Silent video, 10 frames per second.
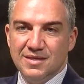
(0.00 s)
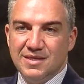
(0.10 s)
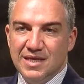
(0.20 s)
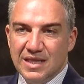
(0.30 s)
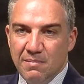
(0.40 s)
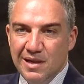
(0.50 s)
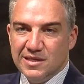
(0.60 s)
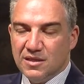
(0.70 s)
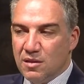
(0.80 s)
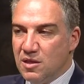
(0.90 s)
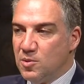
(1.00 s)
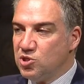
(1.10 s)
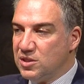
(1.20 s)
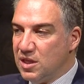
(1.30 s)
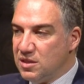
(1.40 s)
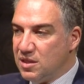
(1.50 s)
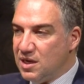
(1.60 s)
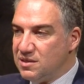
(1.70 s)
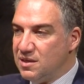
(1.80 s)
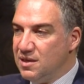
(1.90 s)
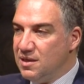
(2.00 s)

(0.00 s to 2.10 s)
7.773